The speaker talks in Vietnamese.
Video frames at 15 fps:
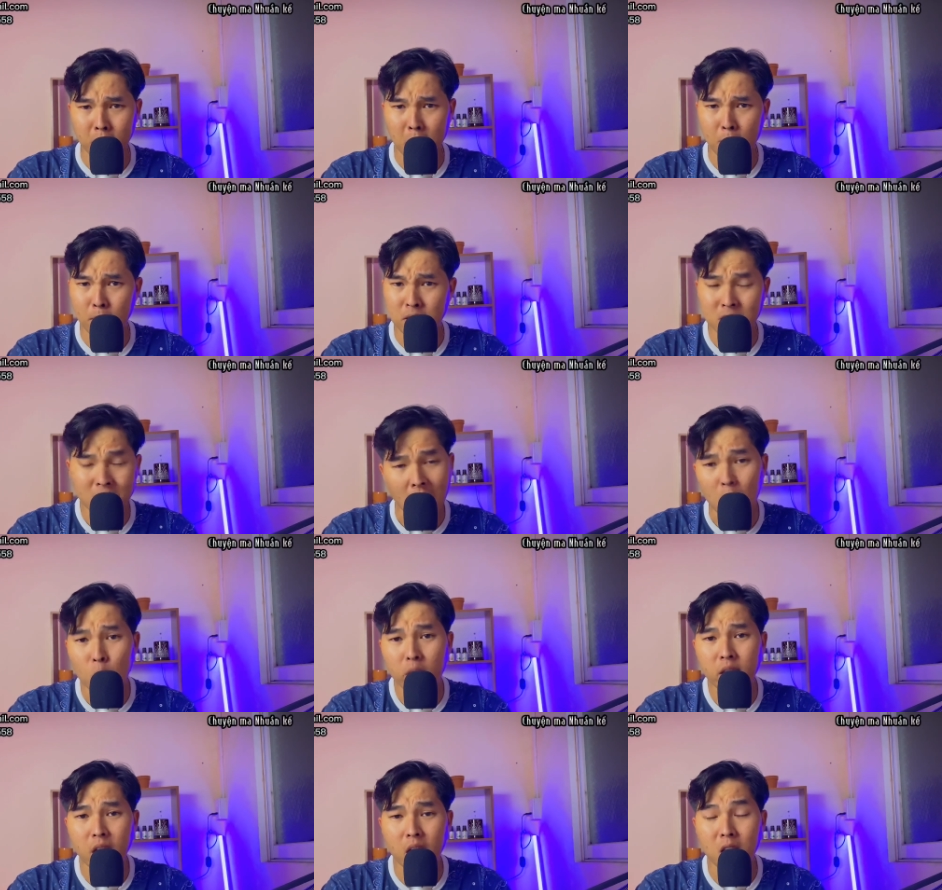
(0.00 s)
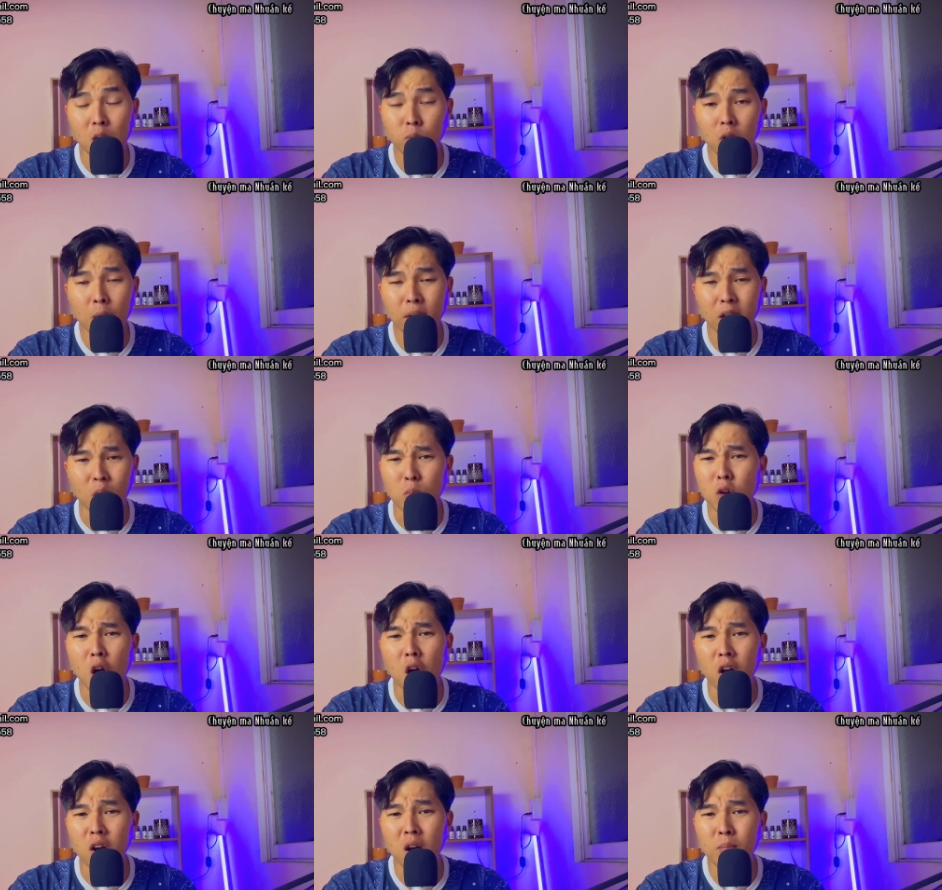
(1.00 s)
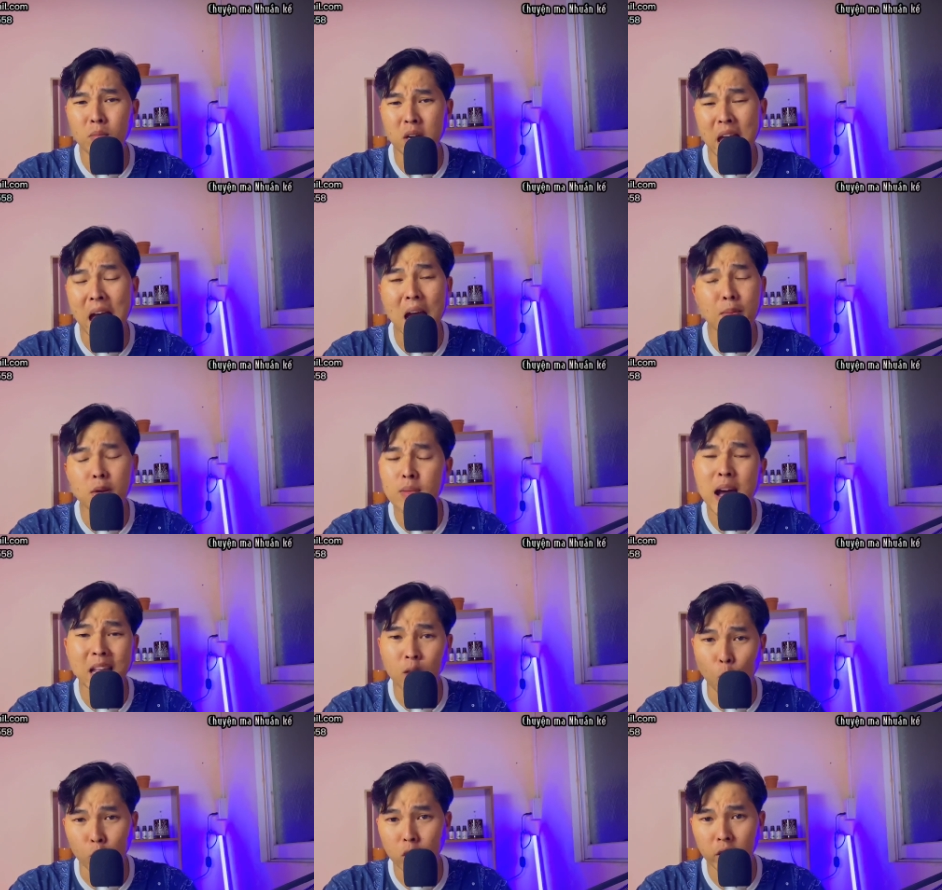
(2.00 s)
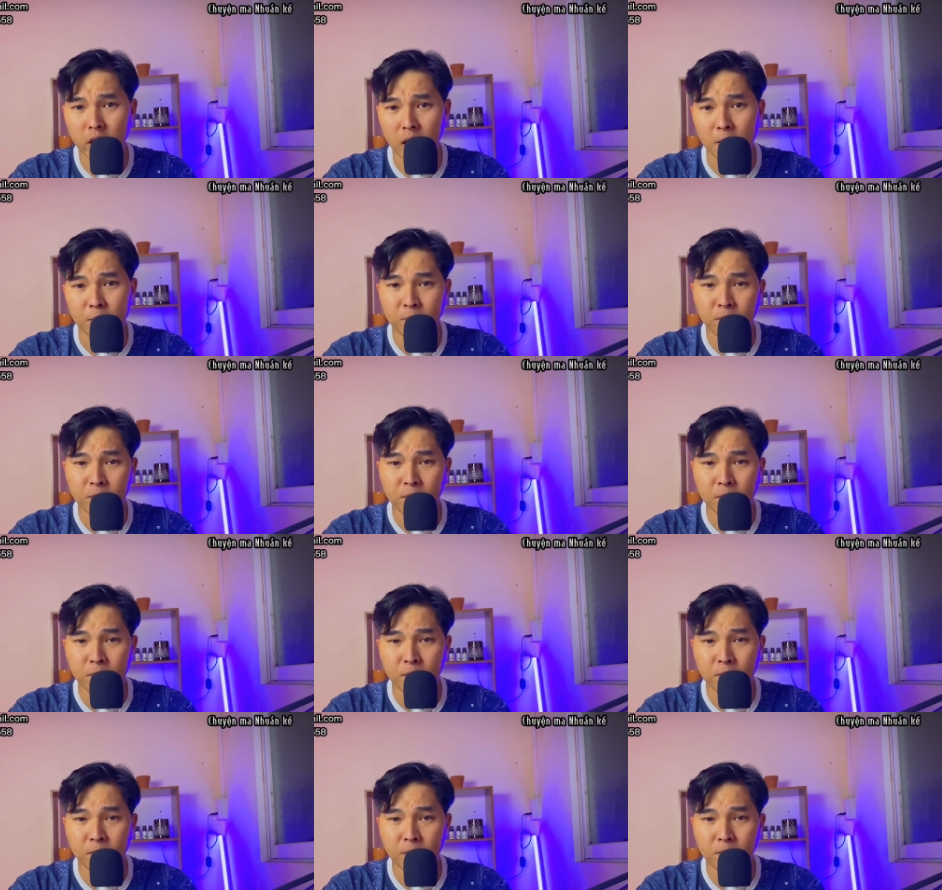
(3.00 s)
thì mình sợ quá trời lúc đó mình cũng còn có 12 13 tuổi thôi à